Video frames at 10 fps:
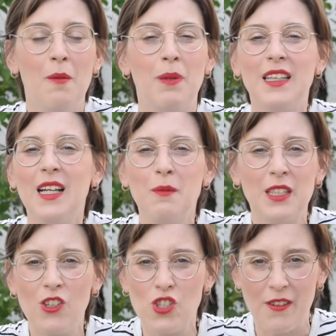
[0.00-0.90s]

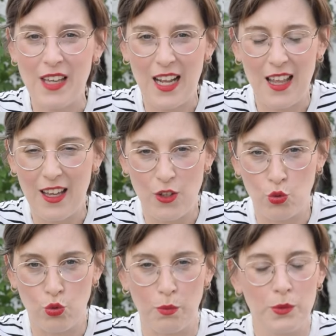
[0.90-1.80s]
Prácticamente no sabía nada de
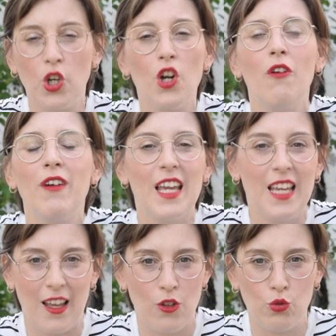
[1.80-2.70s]
YouTube. Yo no
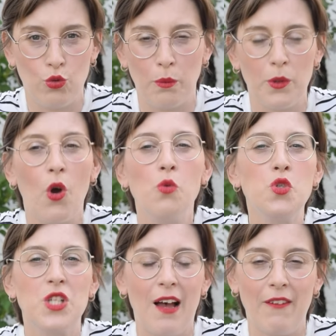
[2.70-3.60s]
veía YouTube, no
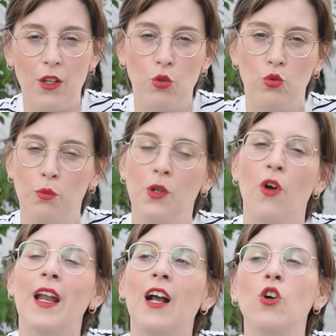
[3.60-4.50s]
usaba YouTube,
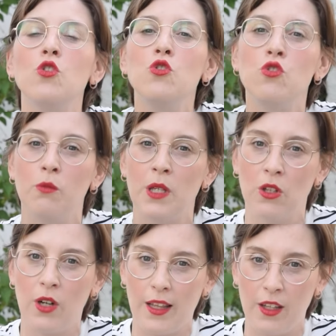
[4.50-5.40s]
no era
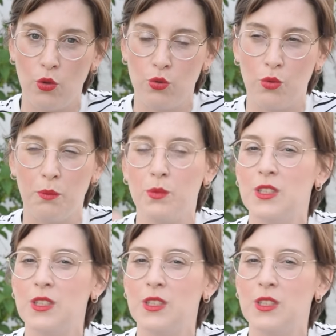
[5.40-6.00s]
consumidora de YouTube,